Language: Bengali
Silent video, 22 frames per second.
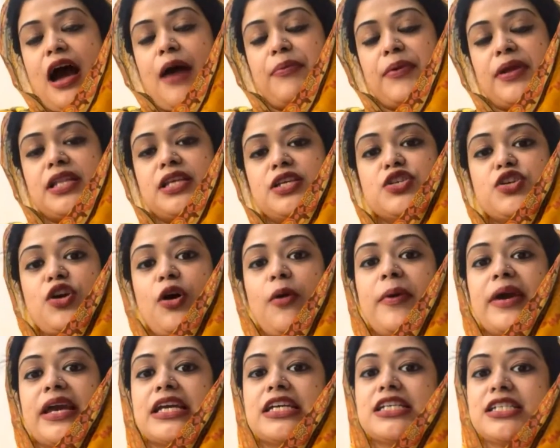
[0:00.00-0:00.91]
আপনাদের
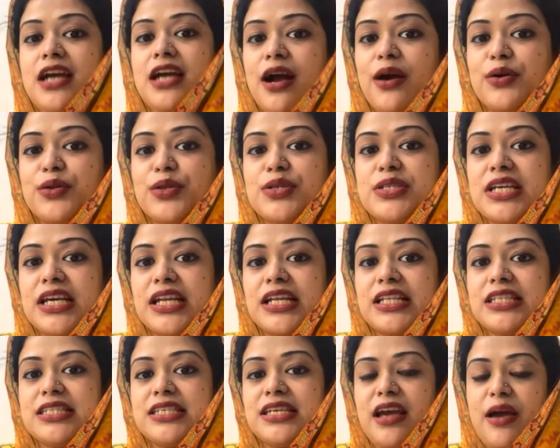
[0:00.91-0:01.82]
সবাইকে স্বাগত
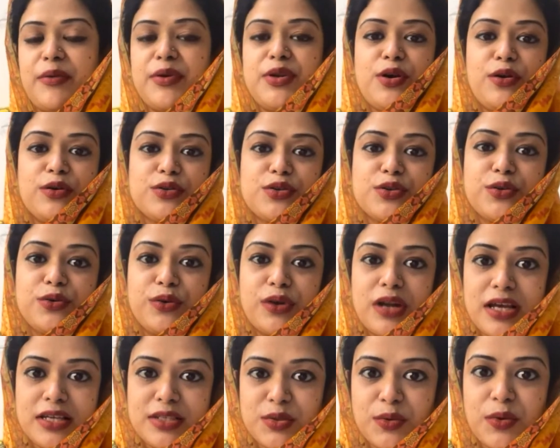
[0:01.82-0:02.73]
জানাচ্ছি আমি ডক্টর
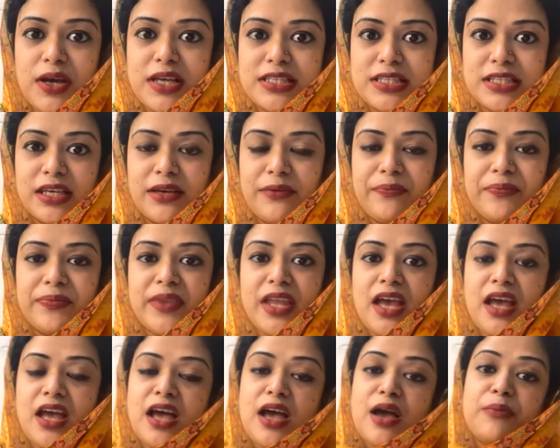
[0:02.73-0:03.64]
উন্নাজ ওয়াজি
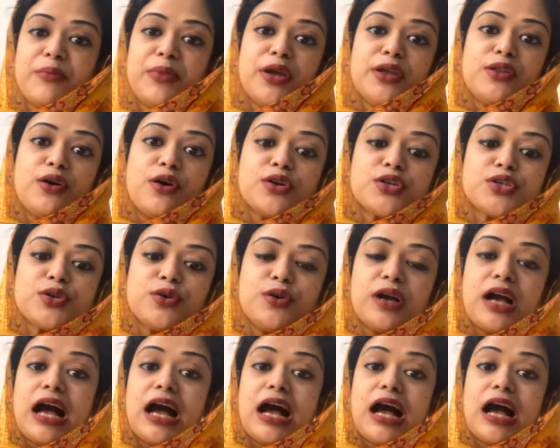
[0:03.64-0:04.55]
প্রিয়
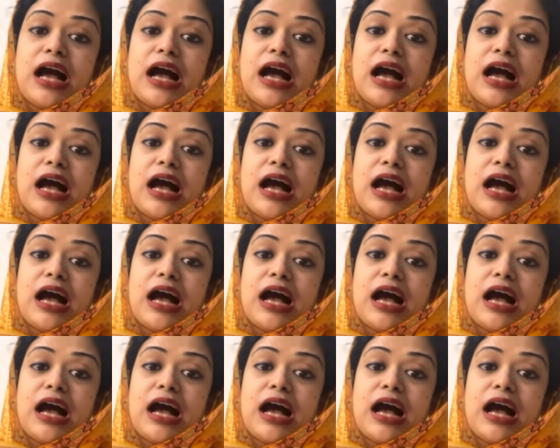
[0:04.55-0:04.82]
দর্শক আজ